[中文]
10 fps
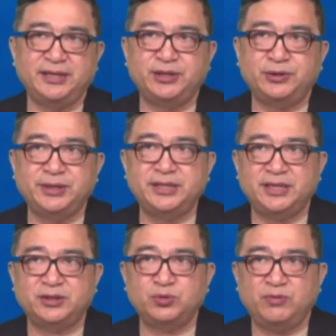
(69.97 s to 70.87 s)
您同意这
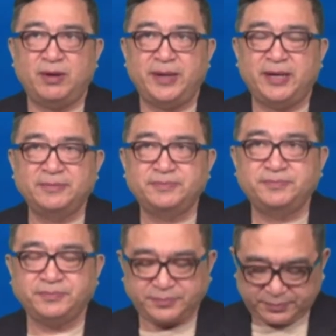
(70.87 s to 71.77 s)
种说法吗？
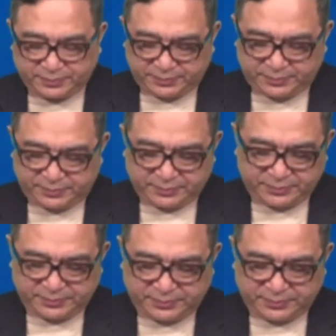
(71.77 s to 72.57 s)
我很同